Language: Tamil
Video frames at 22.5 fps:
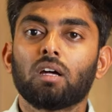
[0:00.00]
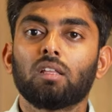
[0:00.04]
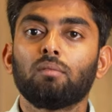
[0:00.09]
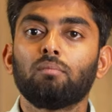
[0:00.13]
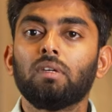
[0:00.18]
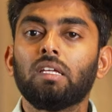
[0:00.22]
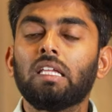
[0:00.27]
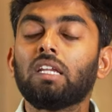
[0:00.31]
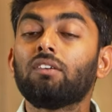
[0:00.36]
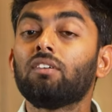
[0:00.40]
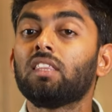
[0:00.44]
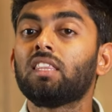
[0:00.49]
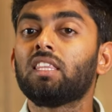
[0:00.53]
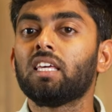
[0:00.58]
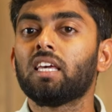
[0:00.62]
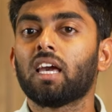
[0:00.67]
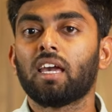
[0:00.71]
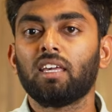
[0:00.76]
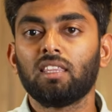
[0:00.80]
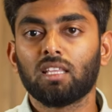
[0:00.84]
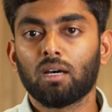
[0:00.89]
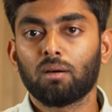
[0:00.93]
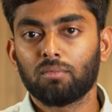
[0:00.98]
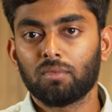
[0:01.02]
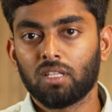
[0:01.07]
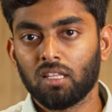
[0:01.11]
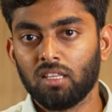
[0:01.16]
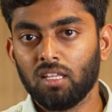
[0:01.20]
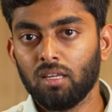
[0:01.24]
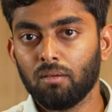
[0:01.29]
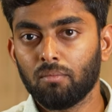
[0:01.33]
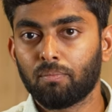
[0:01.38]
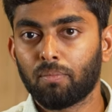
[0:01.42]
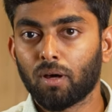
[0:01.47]
மாதம் இருபத்தி ஐந்தாம்
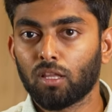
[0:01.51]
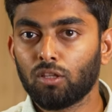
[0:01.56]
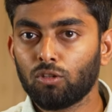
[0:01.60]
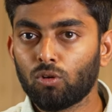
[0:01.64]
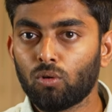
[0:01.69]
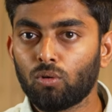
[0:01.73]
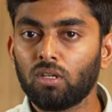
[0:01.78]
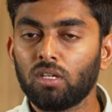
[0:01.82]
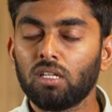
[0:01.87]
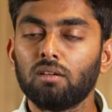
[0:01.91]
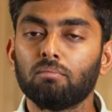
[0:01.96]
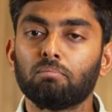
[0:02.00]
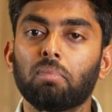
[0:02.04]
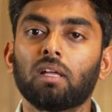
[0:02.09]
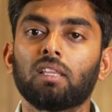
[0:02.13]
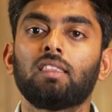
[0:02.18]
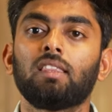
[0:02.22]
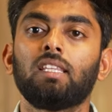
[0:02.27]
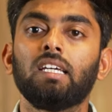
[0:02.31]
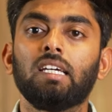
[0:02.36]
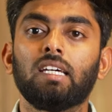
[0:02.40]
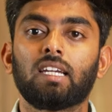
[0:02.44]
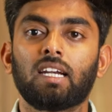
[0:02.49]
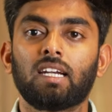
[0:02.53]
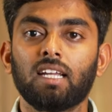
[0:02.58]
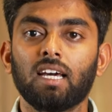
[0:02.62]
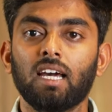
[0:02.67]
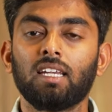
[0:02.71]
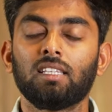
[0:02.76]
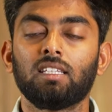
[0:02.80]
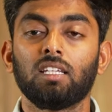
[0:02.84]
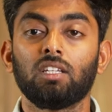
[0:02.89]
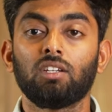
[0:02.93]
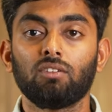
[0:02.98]
தேதி பதினொன்று பத்து
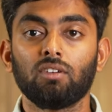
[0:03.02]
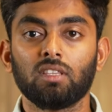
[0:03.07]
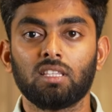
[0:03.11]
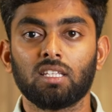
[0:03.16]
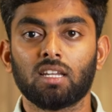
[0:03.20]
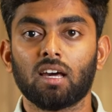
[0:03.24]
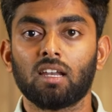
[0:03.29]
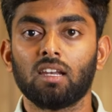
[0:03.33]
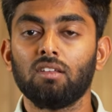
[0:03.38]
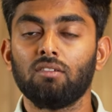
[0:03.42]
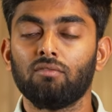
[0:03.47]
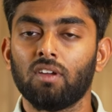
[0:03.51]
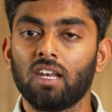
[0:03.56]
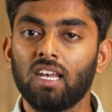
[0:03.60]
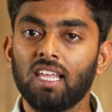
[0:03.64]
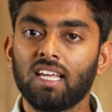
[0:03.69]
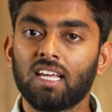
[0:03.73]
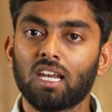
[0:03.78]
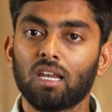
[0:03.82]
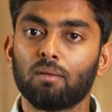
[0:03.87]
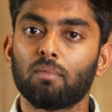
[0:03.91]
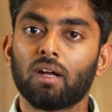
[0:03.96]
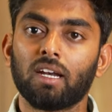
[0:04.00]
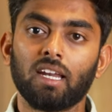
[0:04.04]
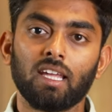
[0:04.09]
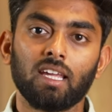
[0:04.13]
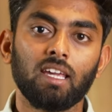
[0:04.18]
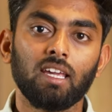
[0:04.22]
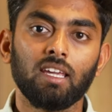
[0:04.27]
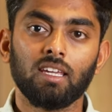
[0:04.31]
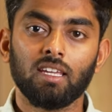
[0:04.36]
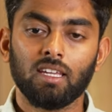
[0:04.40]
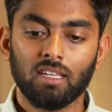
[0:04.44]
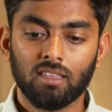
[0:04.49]
ரெண்டாயிரத்தி இருபத்தி நாலு வெள்ளிக்கிழமை
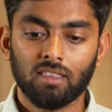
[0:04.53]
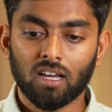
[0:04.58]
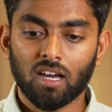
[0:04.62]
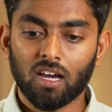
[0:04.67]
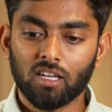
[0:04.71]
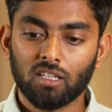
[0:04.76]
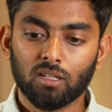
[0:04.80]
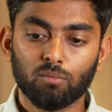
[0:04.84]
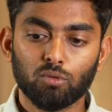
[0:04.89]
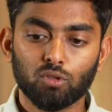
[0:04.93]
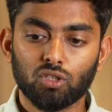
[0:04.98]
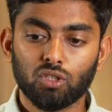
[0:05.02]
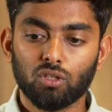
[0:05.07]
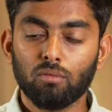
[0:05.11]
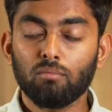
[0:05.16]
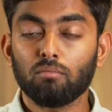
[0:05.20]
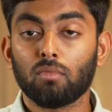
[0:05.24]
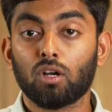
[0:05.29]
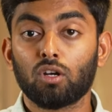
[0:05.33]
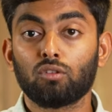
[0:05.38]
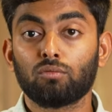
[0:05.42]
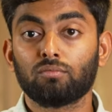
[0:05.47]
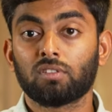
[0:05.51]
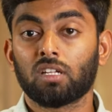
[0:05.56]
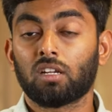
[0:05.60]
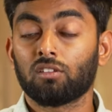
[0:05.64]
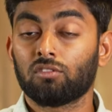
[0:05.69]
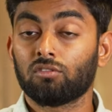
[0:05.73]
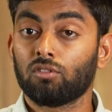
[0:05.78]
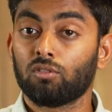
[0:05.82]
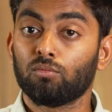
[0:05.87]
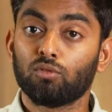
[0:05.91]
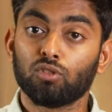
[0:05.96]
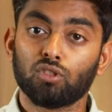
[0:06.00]
அன்னைக்கு இந்த ஆயுத பூஜையும் மற்றும்
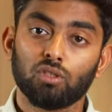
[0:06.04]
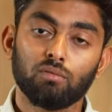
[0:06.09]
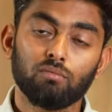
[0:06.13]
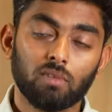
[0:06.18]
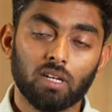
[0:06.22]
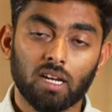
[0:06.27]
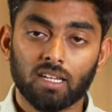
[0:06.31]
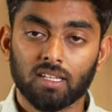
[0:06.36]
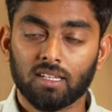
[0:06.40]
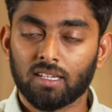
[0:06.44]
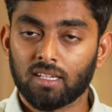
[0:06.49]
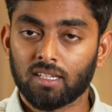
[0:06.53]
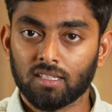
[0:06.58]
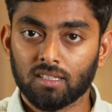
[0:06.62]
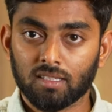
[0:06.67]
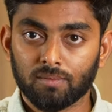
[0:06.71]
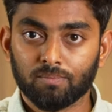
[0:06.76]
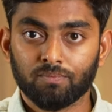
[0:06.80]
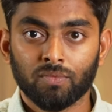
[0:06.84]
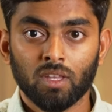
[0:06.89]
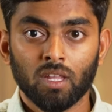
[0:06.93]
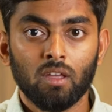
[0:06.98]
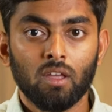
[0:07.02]
சரஸ்வதி பூஜையும் நடக்க இருக்குது